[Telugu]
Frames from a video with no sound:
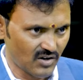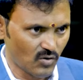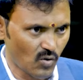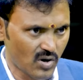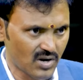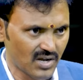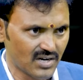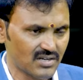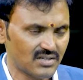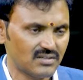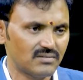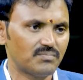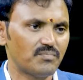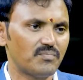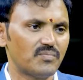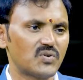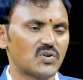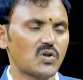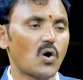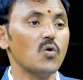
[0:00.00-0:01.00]
లోకల్
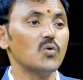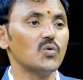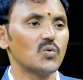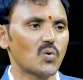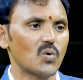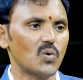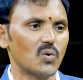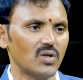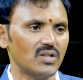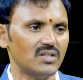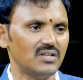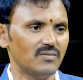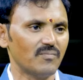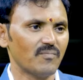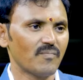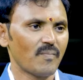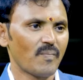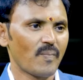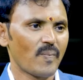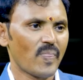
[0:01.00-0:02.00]
టౌన్ కోడ్ అది
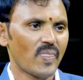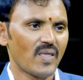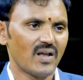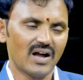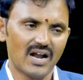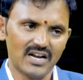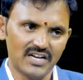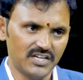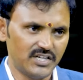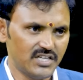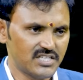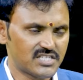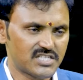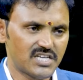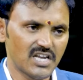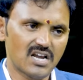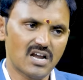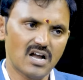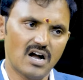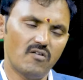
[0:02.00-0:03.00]
అది
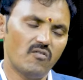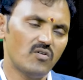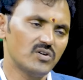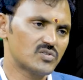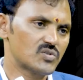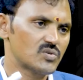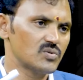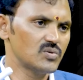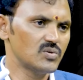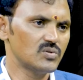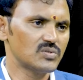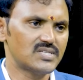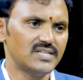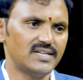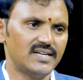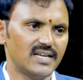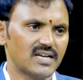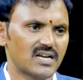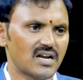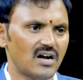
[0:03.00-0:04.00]
డిస్టిక్ కావచ్చు
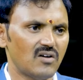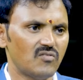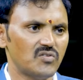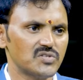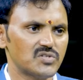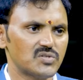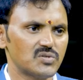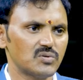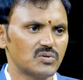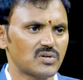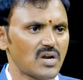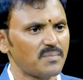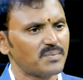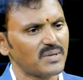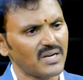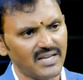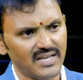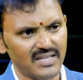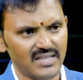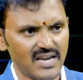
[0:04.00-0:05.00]
సిటీ కావచ్చు
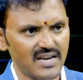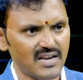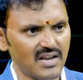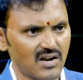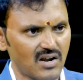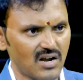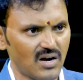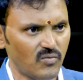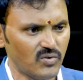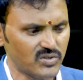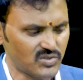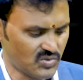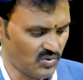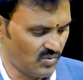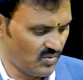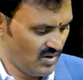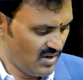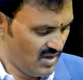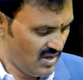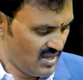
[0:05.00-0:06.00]
క్యాపిటల్ ఏదైనా కావచ్చు
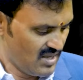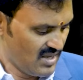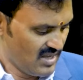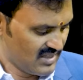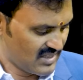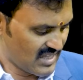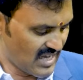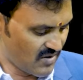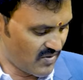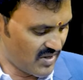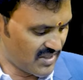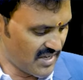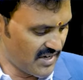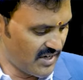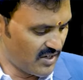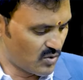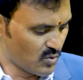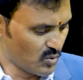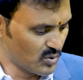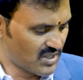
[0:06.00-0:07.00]
తర్వాత
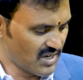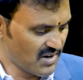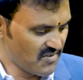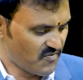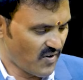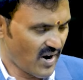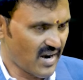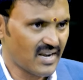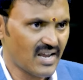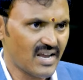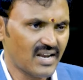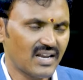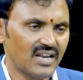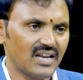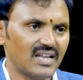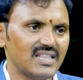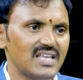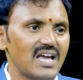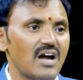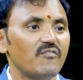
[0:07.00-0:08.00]
ఈ టూ త్రీ ఫైవ్ నైన్
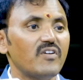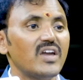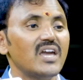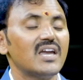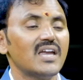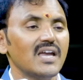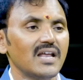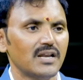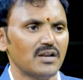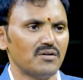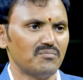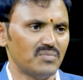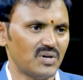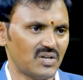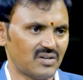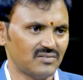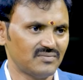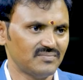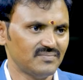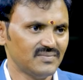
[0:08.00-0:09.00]
అనేది ఆ వెహికల్
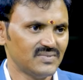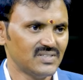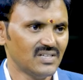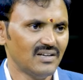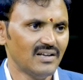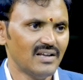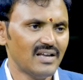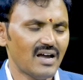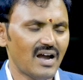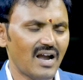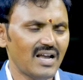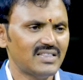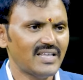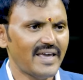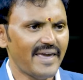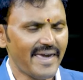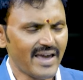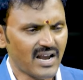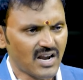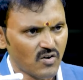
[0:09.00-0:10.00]
నంబర్ Hmm.
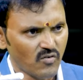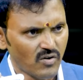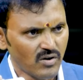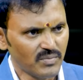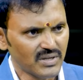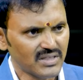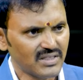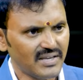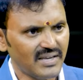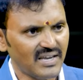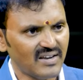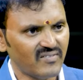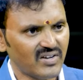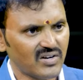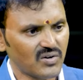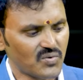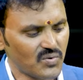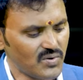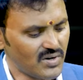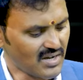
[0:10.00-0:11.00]
అయితే ఎక్కువ మంది
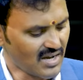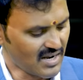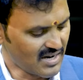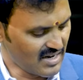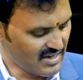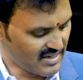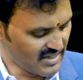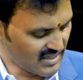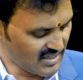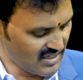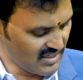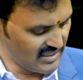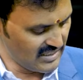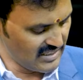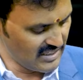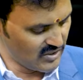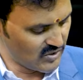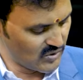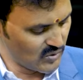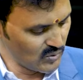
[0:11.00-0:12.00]
ఏమనుకుంటారంటే
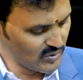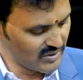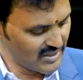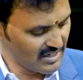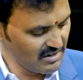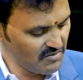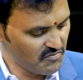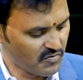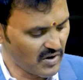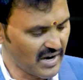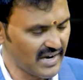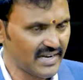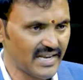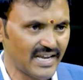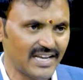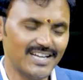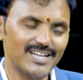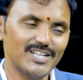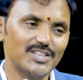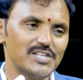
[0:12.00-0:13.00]
ఈ టూ త్రీ ఫైవ్
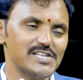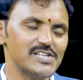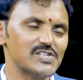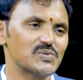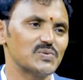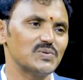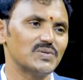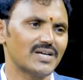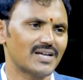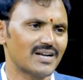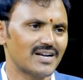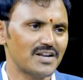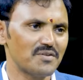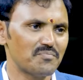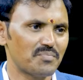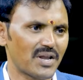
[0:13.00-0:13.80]
నైన్ నే తీసుకుంటారండి